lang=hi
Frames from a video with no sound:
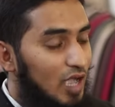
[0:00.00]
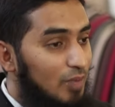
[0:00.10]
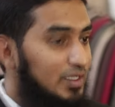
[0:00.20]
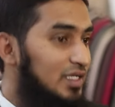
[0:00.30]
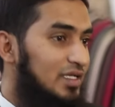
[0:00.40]

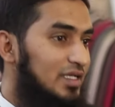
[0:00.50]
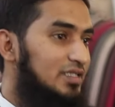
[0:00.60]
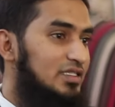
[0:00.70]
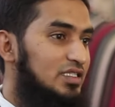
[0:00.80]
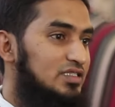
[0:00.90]
आप कह रहे
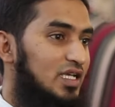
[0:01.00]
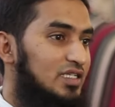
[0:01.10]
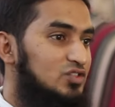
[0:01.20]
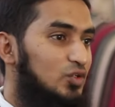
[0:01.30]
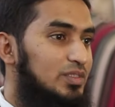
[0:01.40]
हैं कि ये
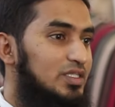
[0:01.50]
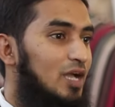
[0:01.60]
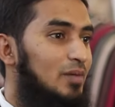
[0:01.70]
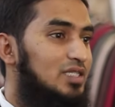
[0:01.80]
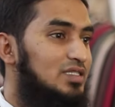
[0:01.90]
सारे जो भी
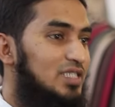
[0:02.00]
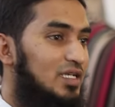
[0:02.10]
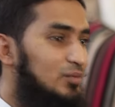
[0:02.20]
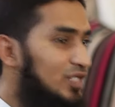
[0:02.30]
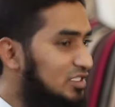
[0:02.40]
नाम आते
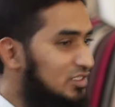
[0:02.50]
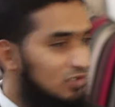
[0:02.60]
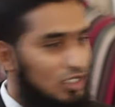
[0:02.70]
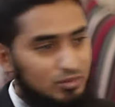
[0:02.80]
जा रहे हैं पोटेशियम